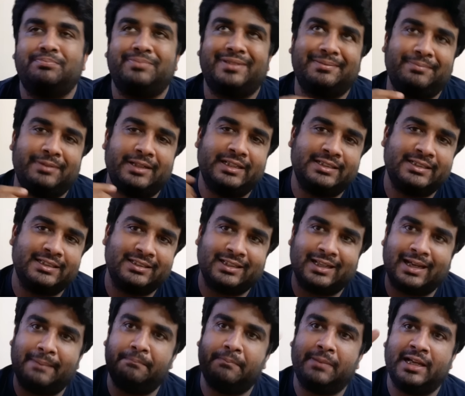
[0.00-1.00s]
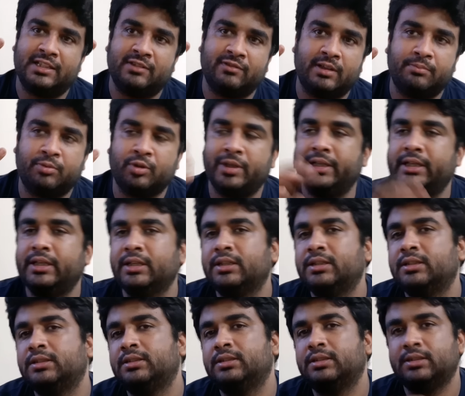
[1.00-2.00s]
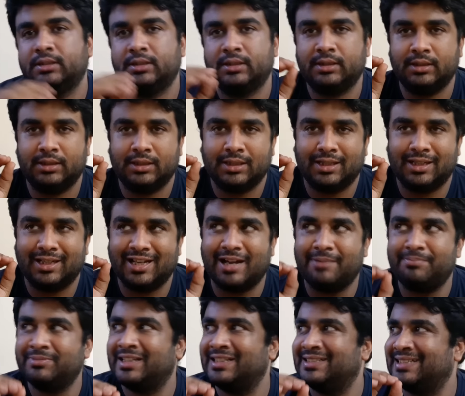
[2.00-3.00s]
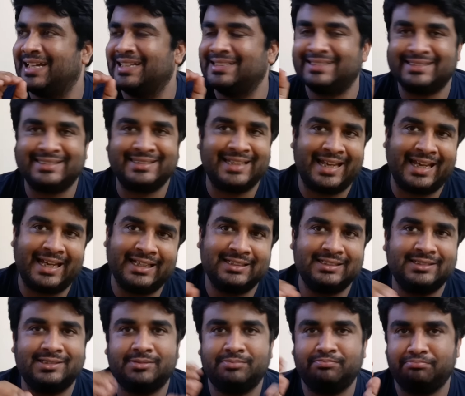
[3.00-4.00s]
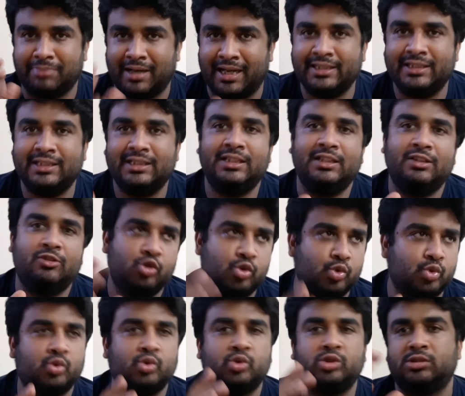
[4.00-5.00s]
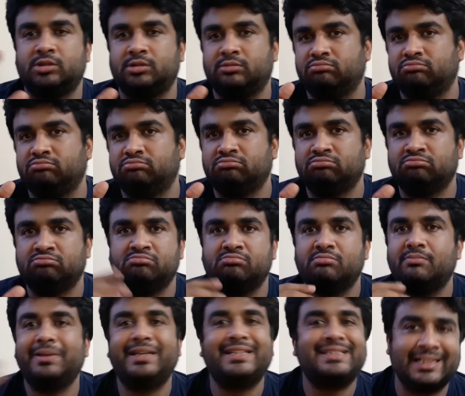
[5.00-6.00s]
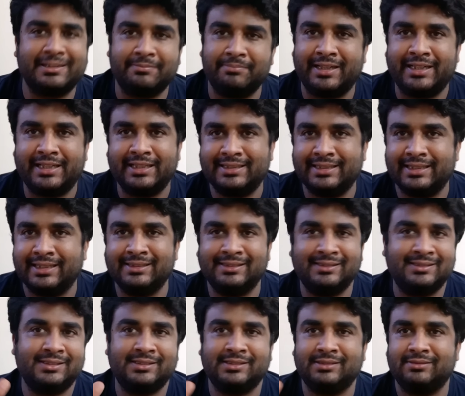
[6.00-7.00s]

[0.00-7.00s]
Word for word: प्रिपरेशन का पांचवा पॉइंट अपने साथ स्नैक्स पानी जूस बेसिक मेडिसिन